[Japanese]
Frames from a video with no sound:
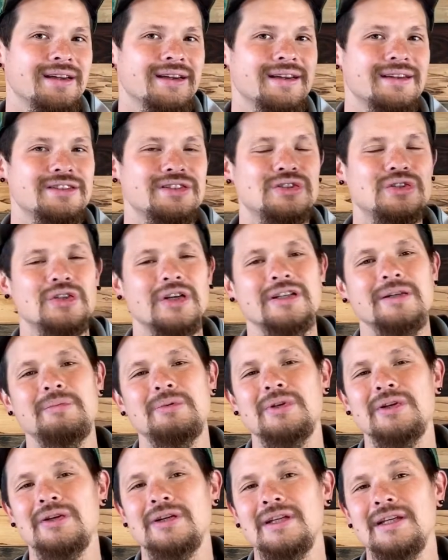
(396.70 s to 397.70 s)
出
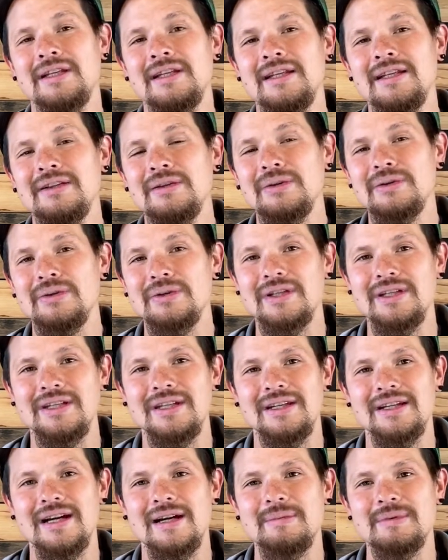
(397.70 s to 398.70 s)
エジプト記の時
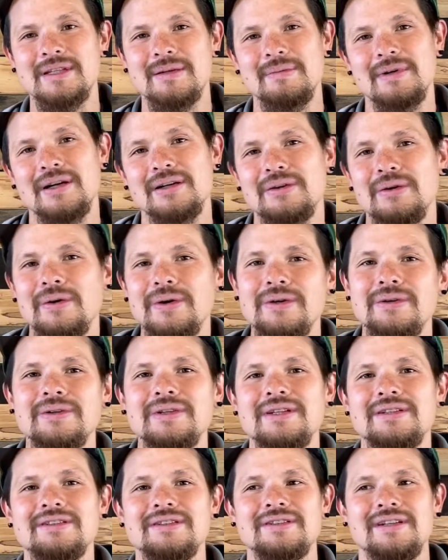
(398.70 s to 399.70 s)
に神様がこういうふう
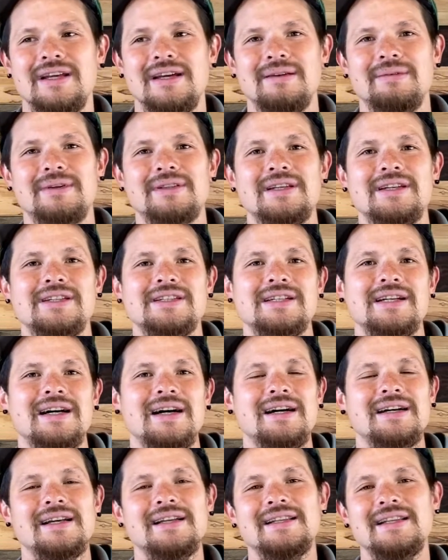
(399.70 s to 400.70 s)
に作れ私
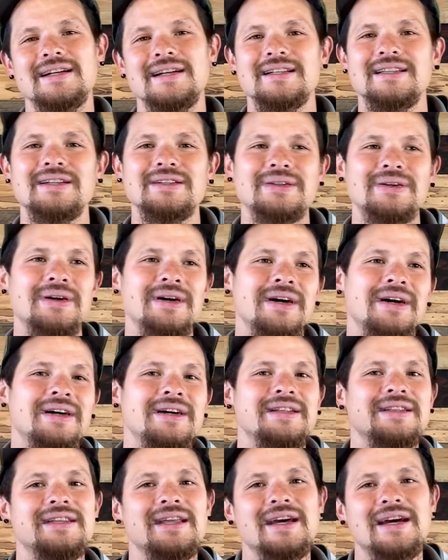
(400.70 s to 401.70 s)
があなた方と
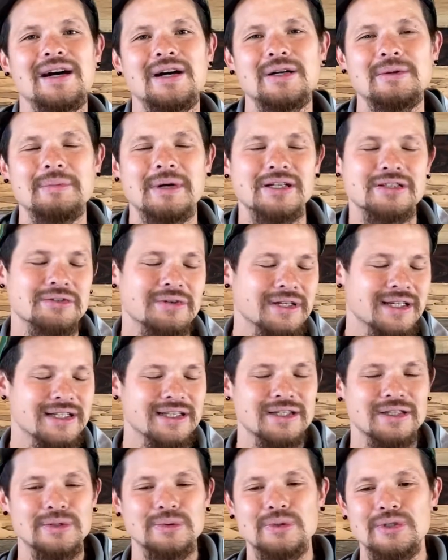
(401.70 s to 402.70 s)
出会う場所あな
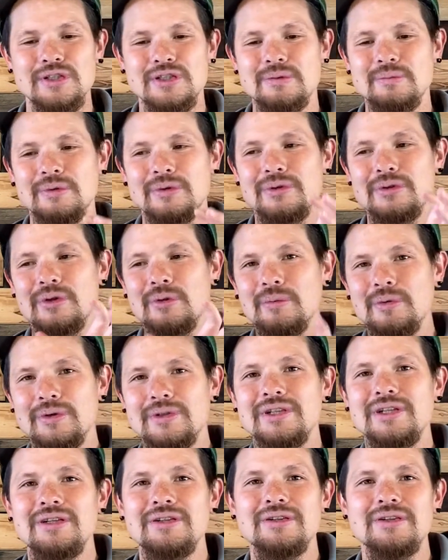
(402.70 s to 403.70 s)
たといつも共
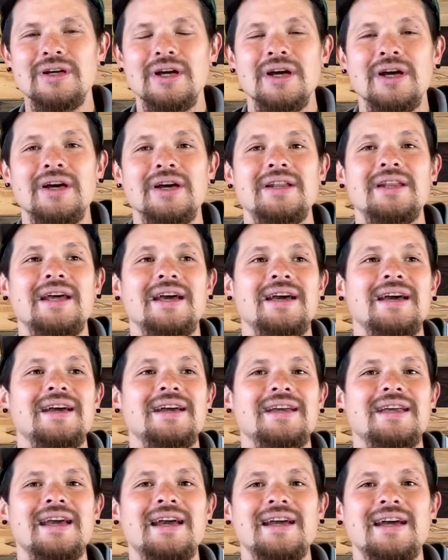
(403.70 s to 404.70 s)
にいる、ね、
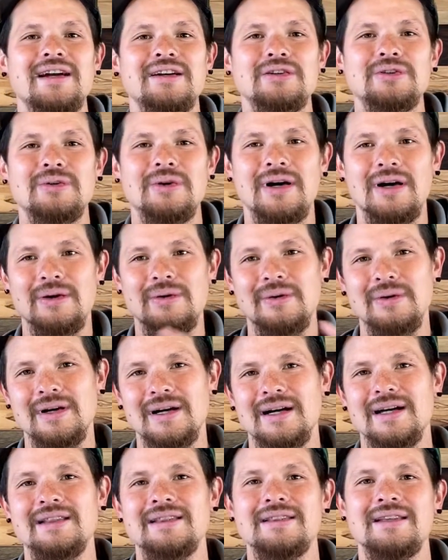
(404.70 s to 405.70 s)
契約の箱
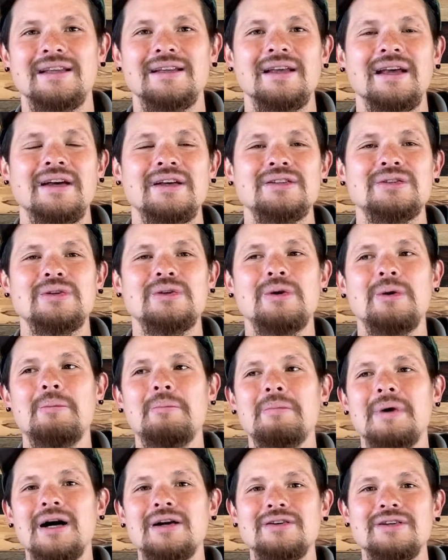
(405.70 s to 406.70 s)
があってその
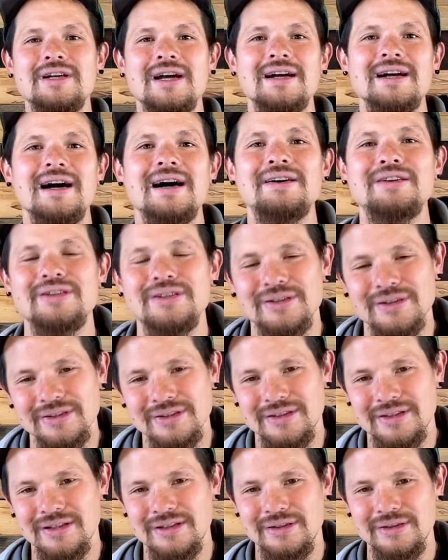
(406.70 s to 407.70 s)
幕屋があるよっ
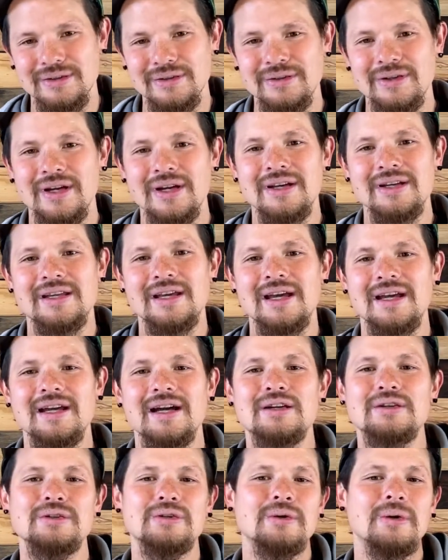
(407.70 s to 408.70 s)
ていう契
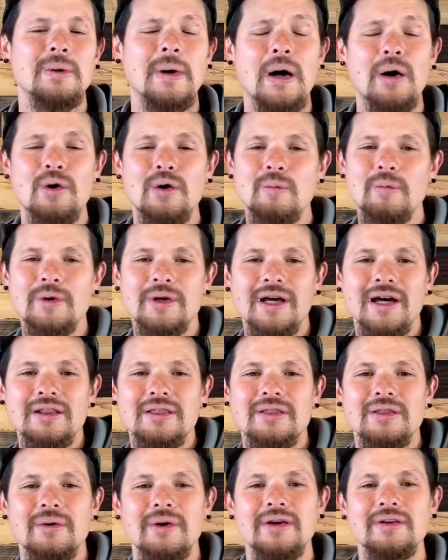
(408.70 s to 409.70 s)
約の箱も
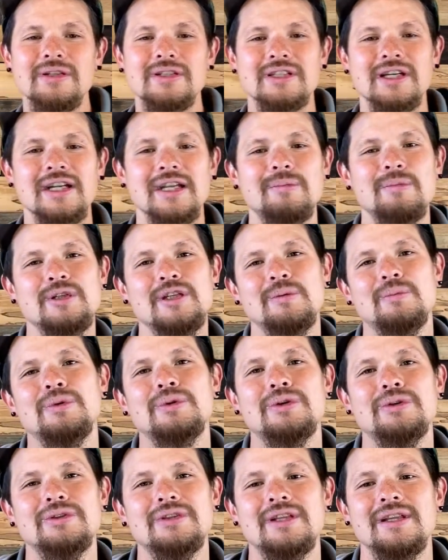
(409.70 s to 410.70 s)
やっとエルサレムに
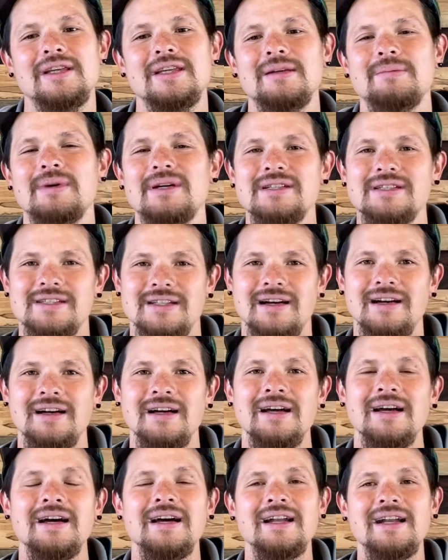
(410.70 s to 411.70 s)
戻ってきました
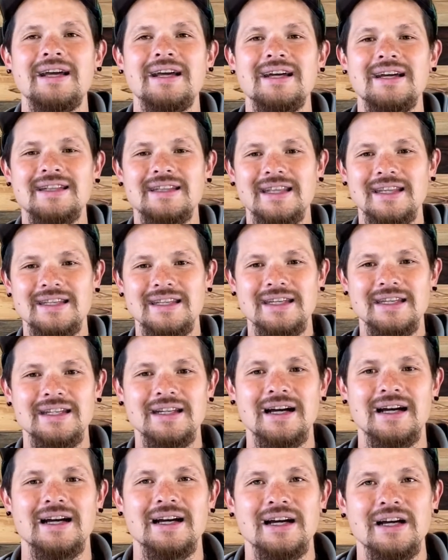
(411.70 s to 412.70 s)
霊的
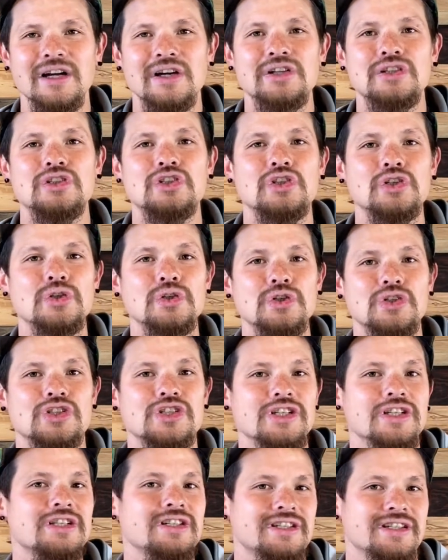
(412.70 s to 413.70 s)
な中
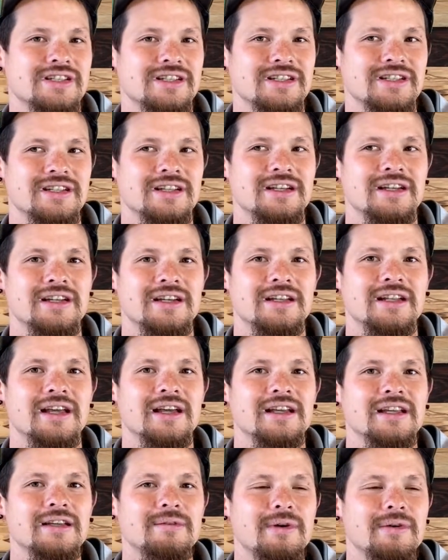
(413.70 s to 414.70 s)
心地、
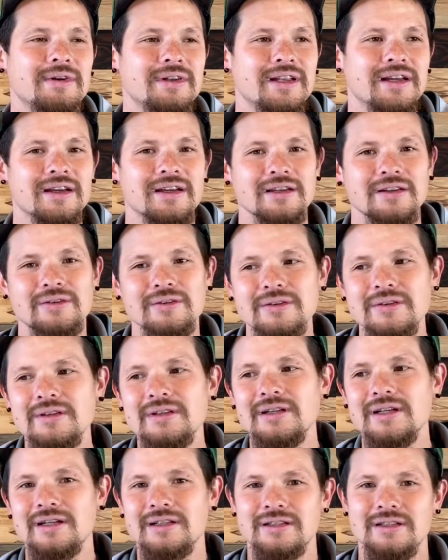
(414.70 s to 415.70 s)
ね、今までいろん
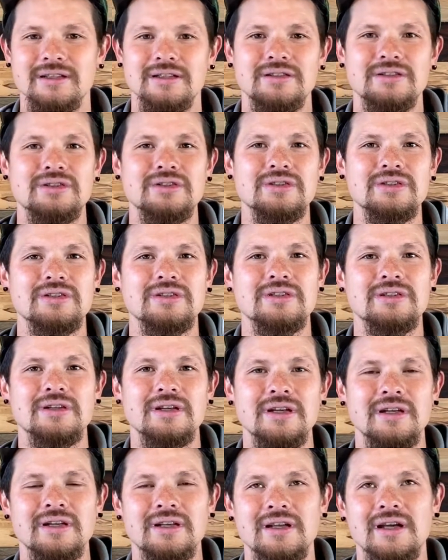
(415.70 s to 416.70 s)
な、
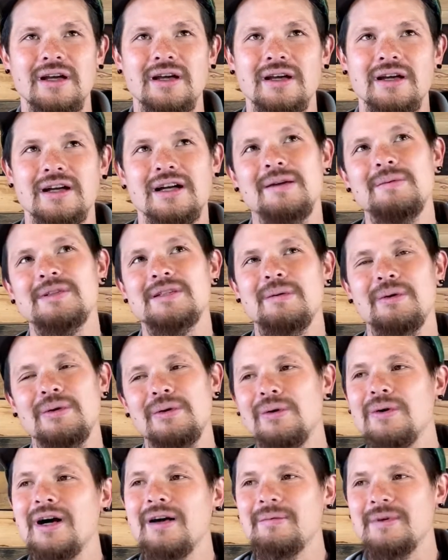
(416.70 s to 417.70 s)
神様
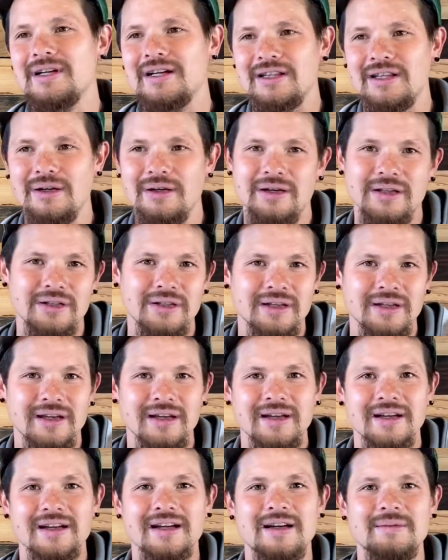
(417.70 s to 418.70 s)
の拝み方は
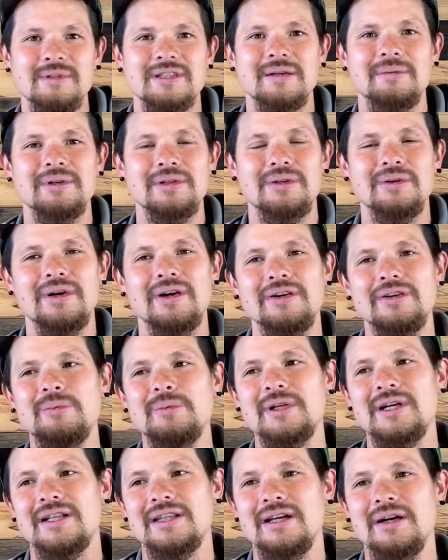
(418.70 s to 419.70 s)
神様と歩み
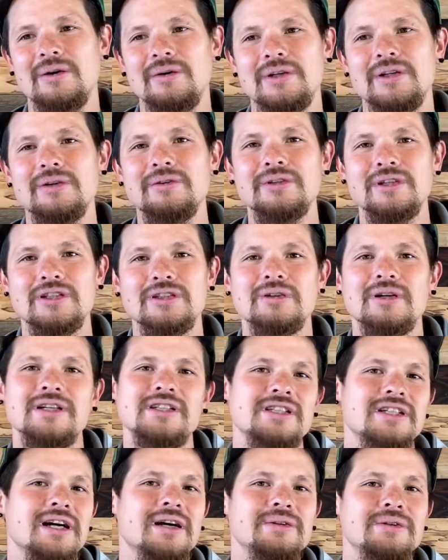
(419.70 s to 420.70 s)
方をいろんな人が
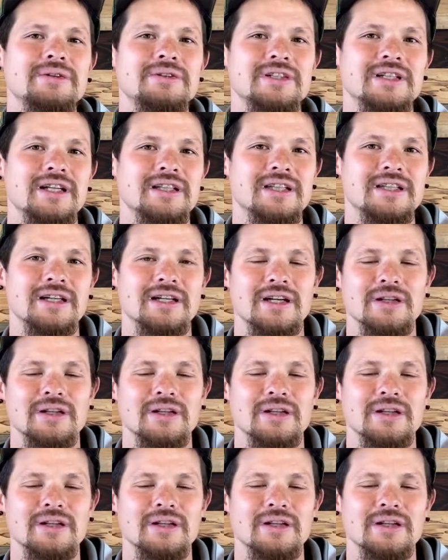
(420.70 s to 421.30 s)
違うふうにやってたけ